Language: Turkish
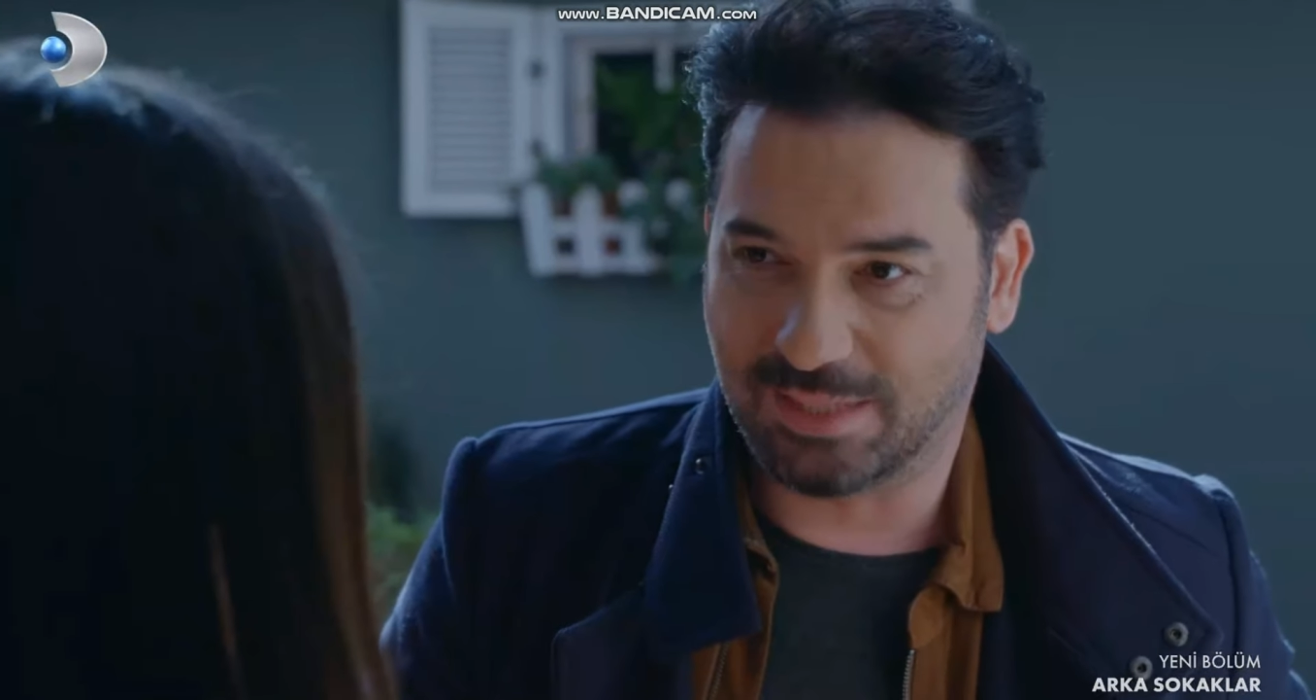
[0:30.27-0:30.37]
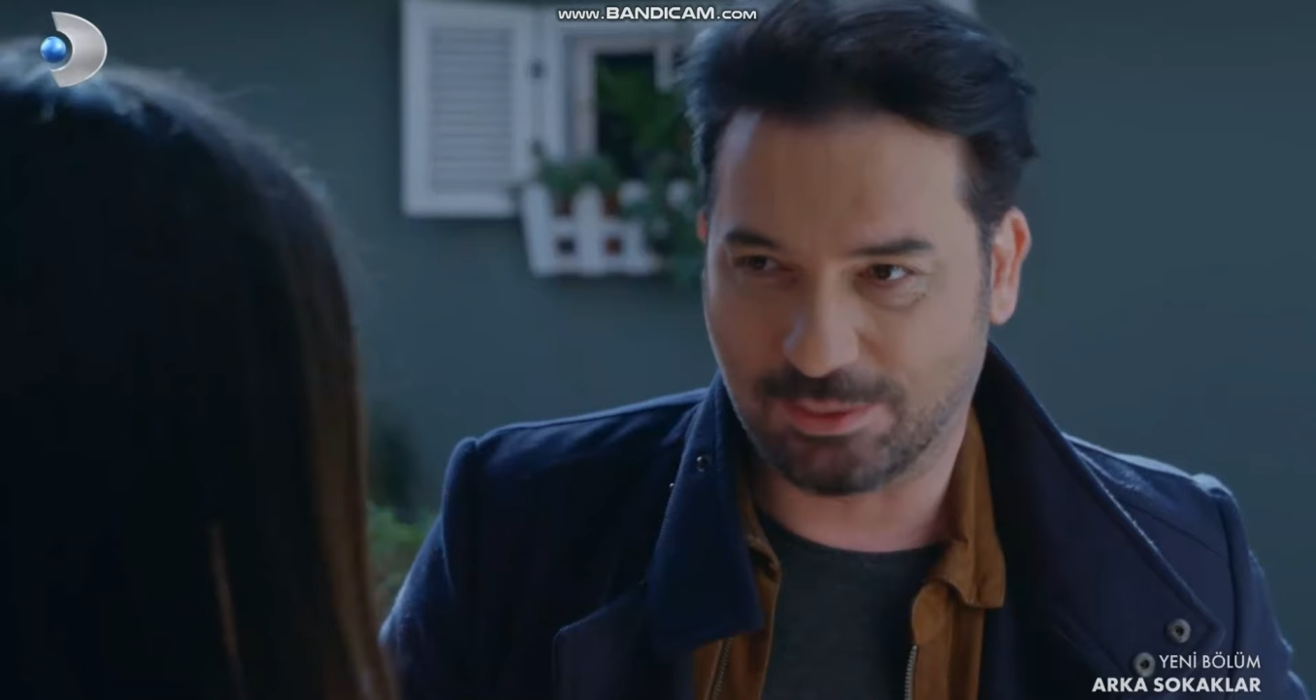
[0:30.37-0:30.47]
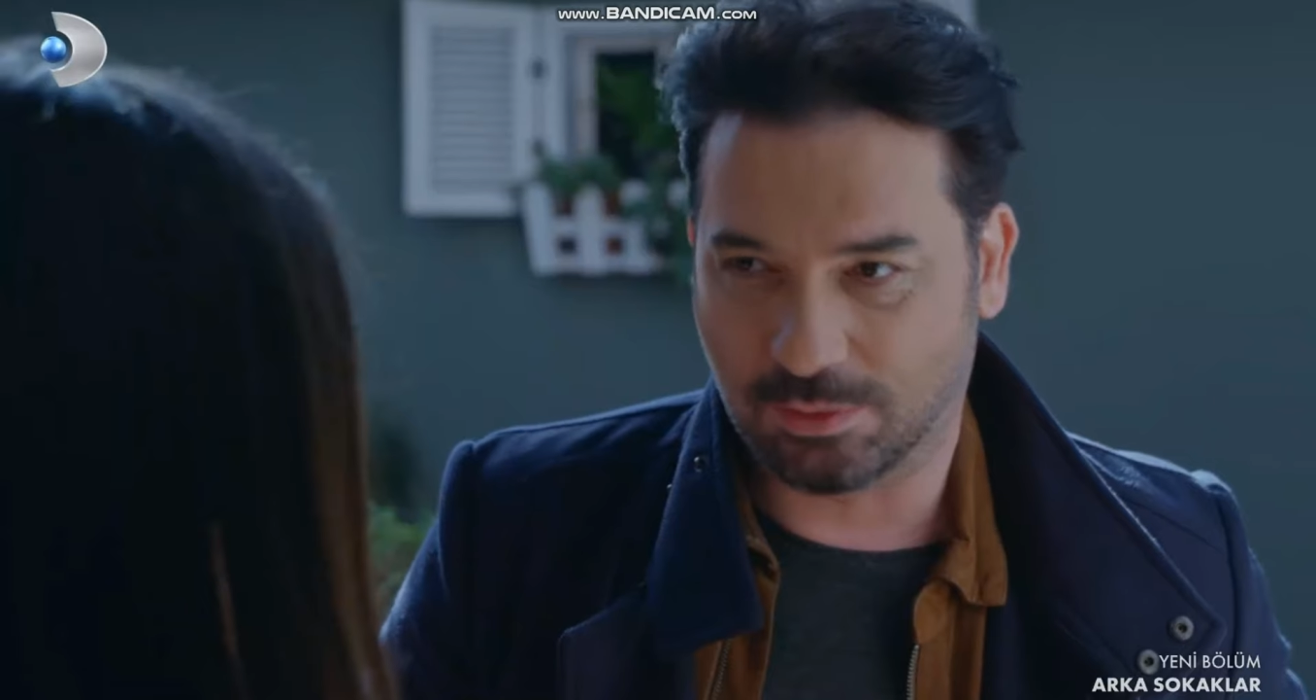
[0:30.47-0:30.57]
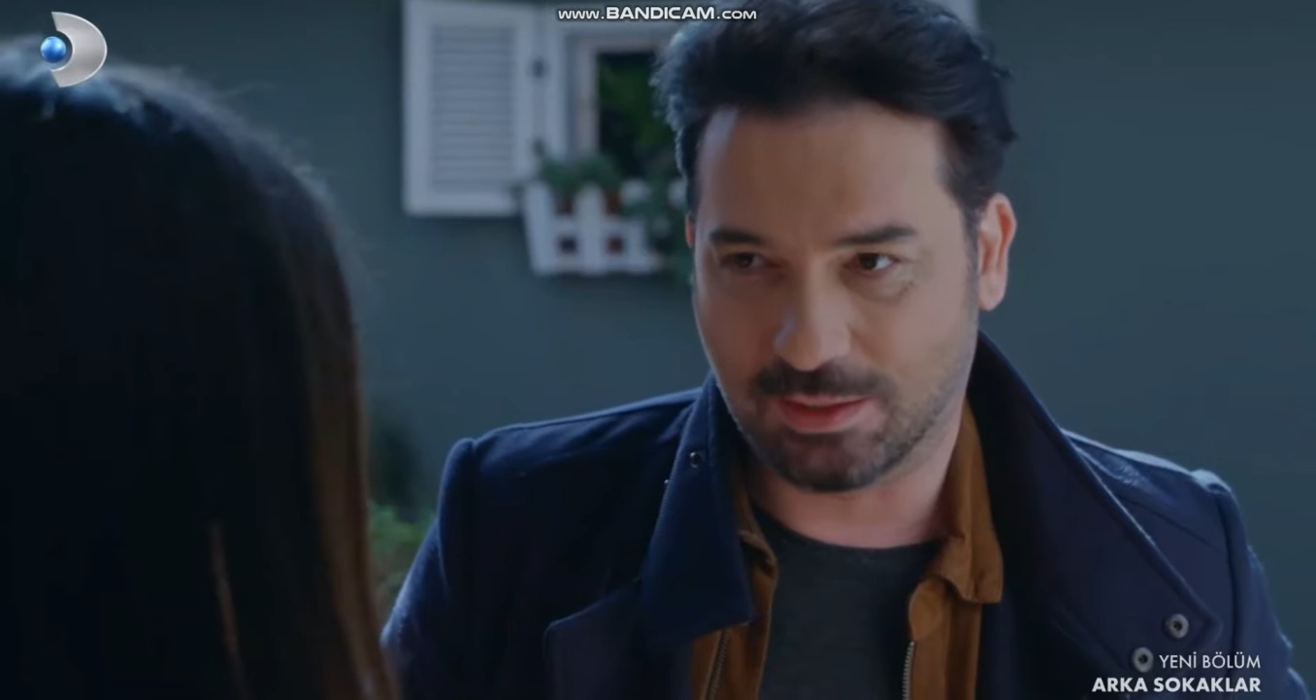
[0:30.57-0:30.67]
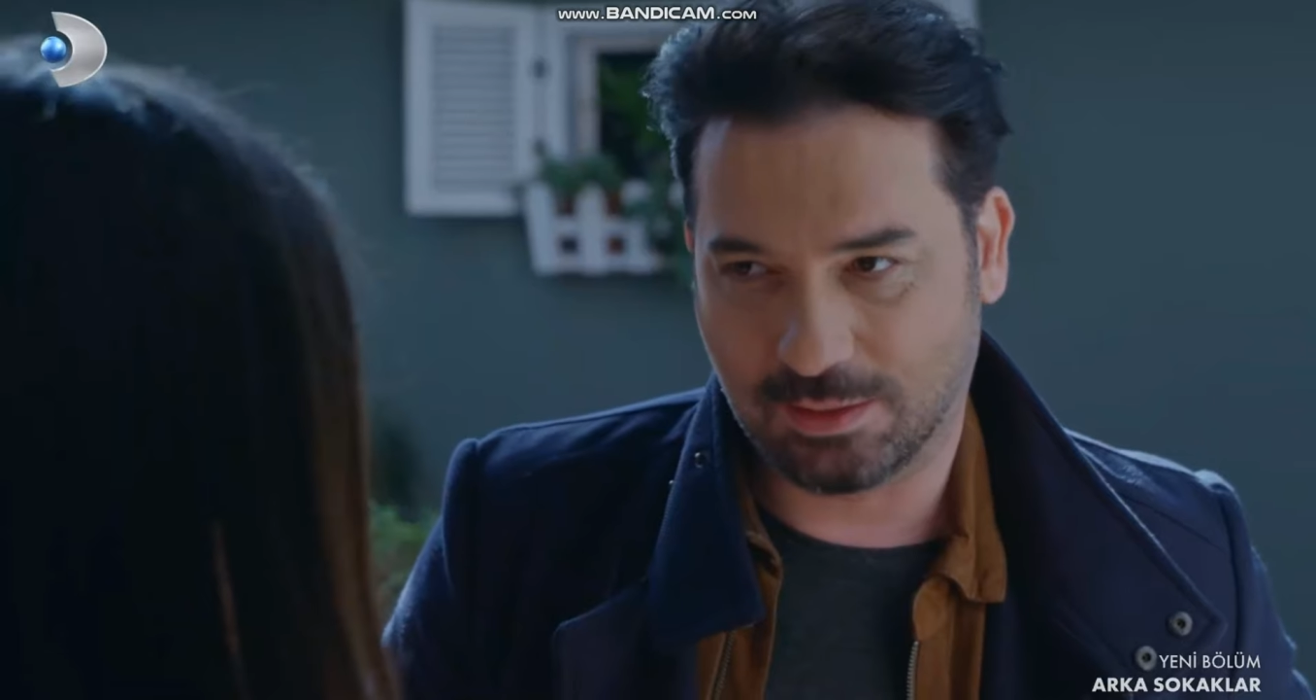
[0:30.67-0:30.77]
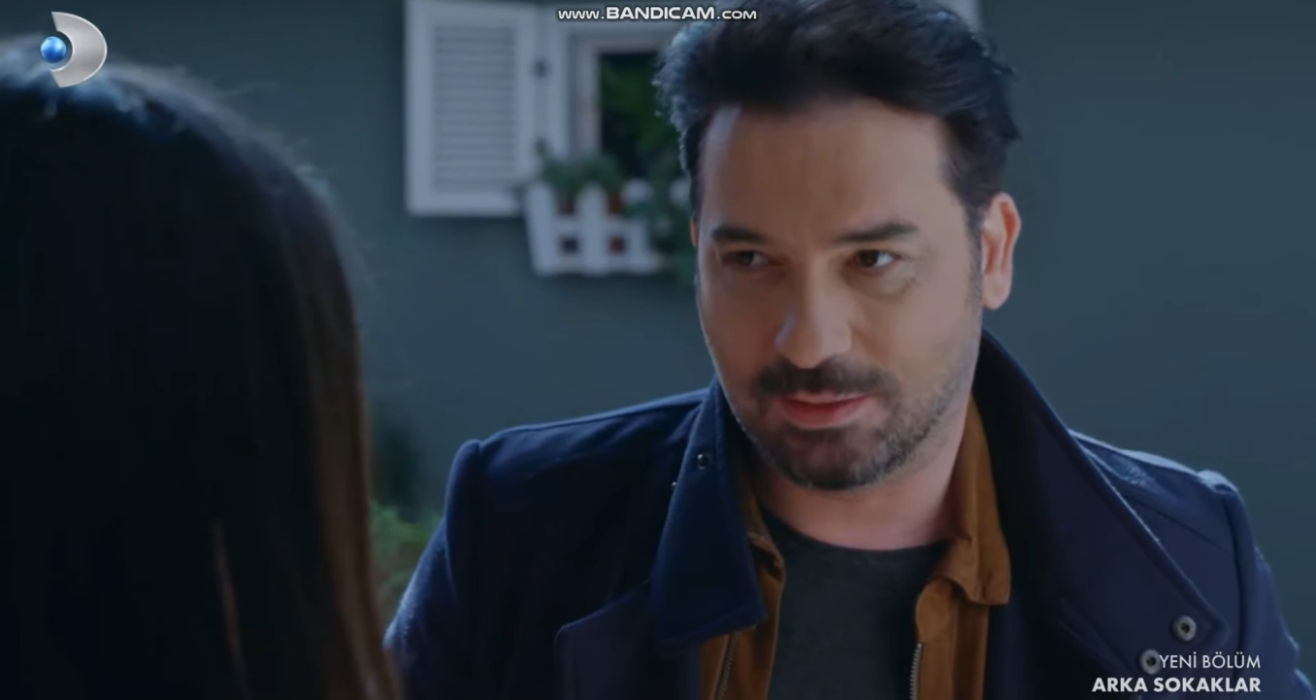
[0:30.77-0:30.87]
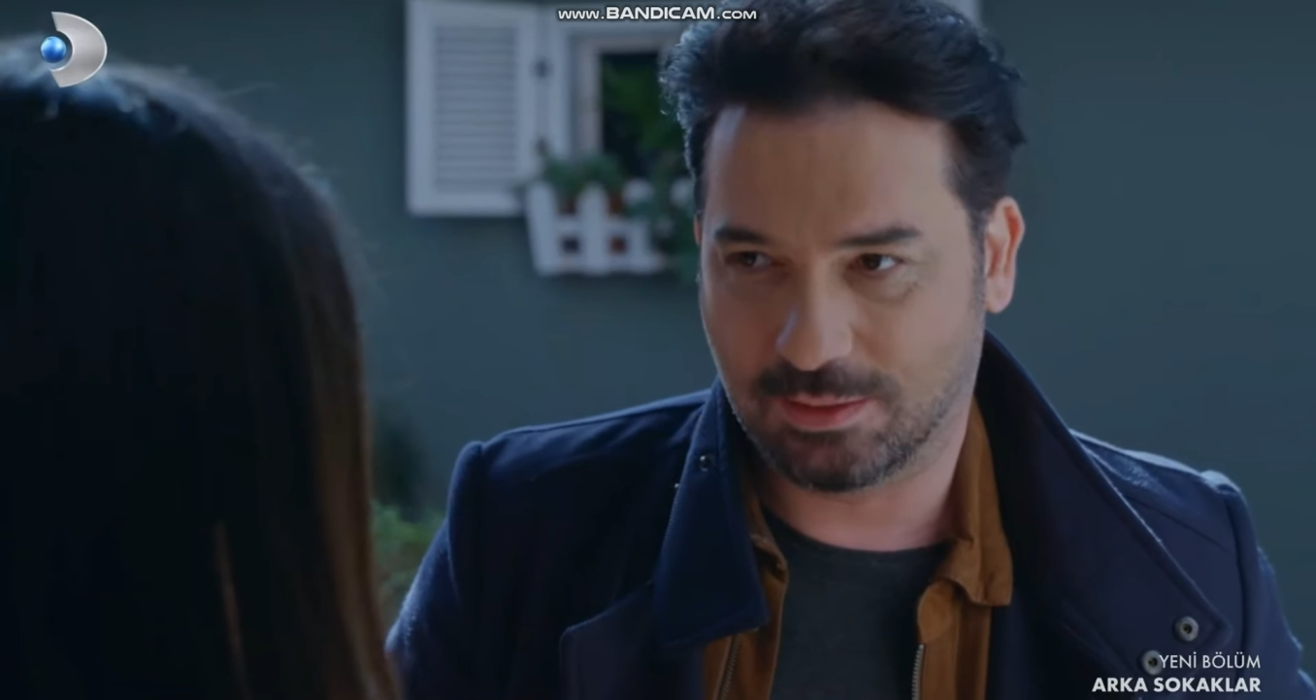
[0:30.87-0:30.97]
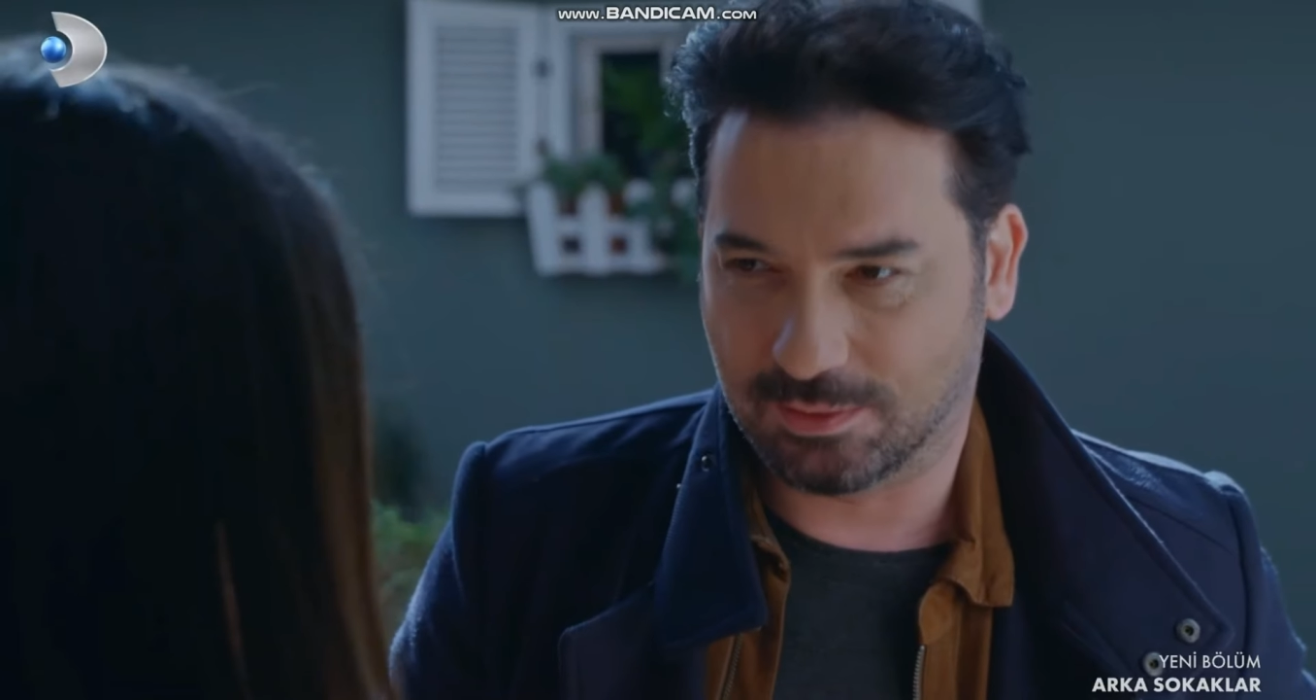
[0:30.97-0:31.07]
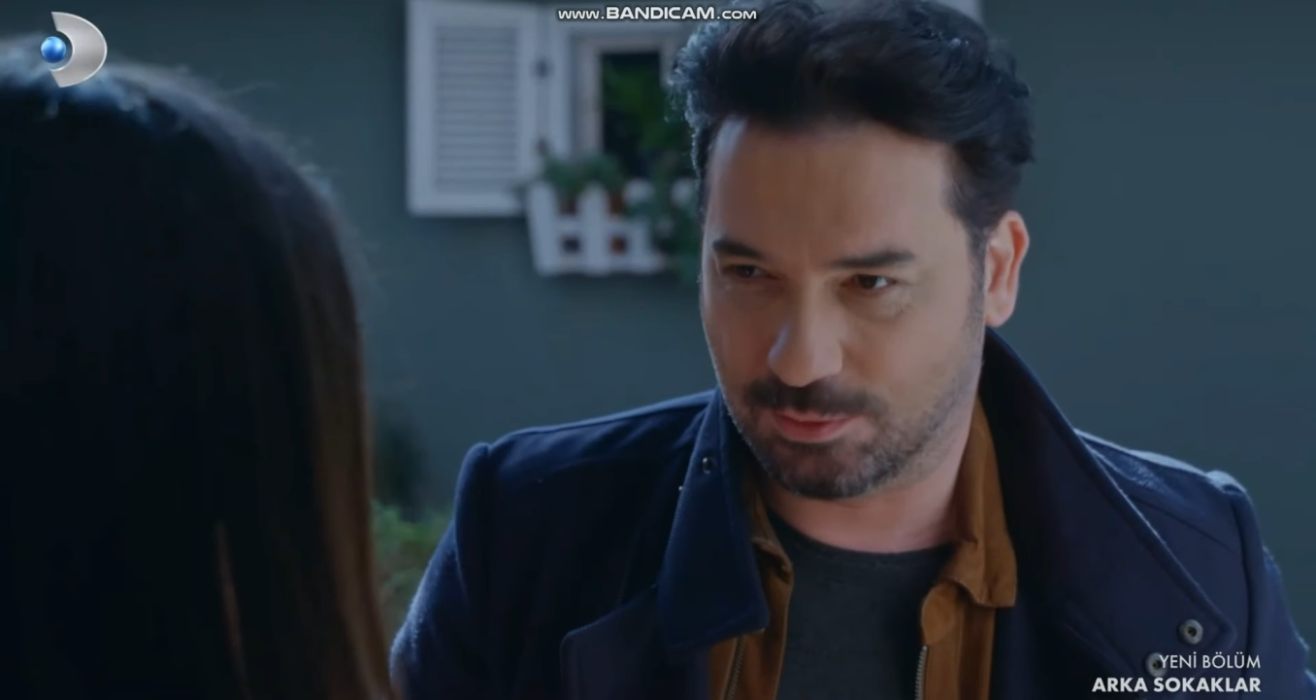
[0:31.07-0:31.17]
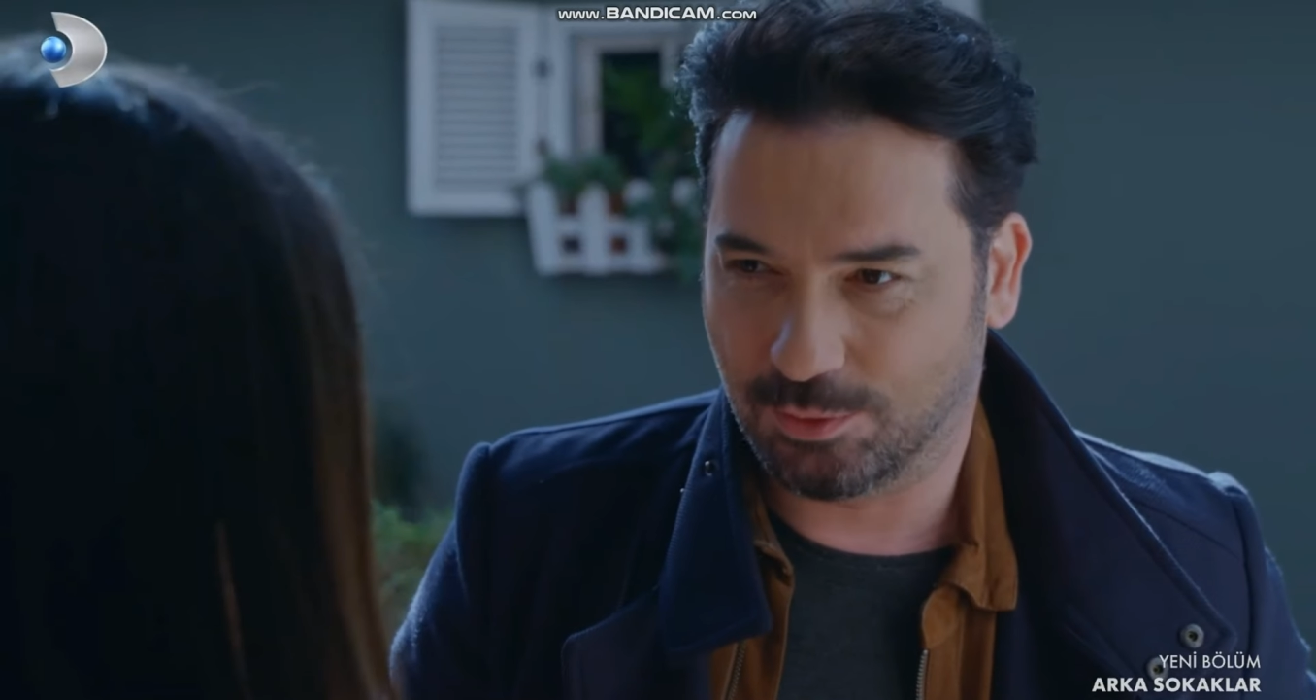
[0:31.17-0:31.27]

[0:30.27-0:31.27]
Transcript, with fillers: Net olarak.